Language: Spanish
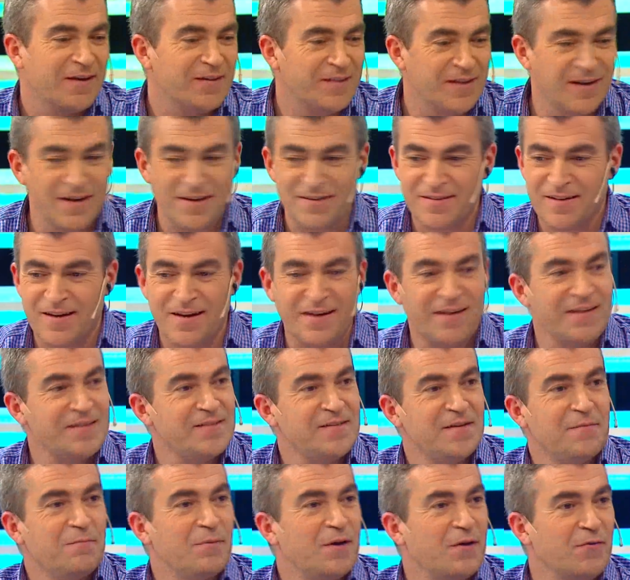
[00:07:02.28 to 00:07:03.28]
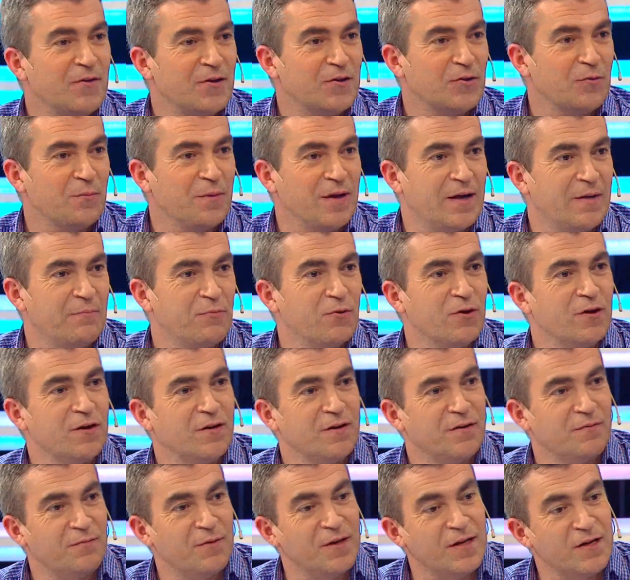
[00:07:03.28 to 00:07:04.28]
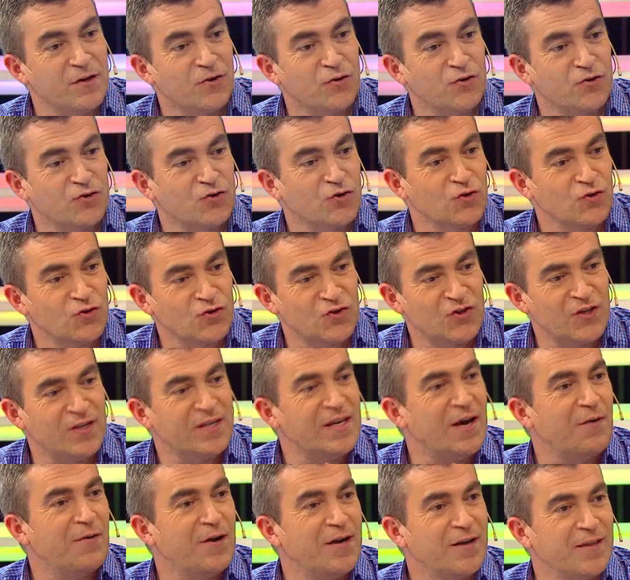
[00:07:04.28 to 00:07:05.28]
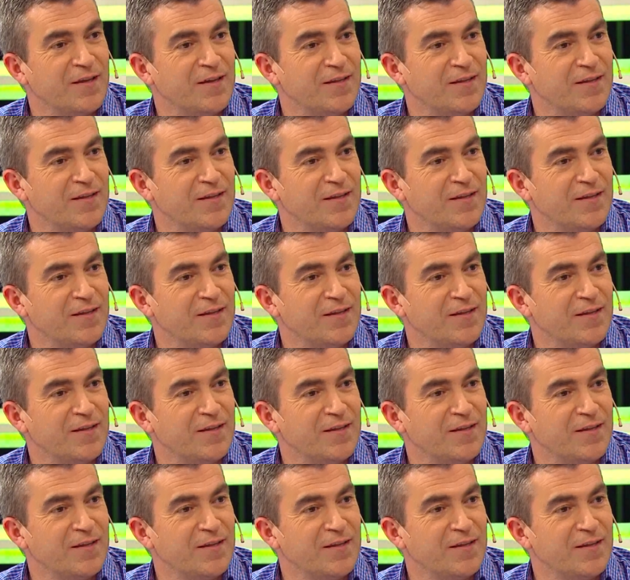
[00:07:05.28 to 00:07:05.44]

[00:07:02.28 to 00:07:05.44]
estarás aquí siempre abierto para poder venir con nosotros y hablar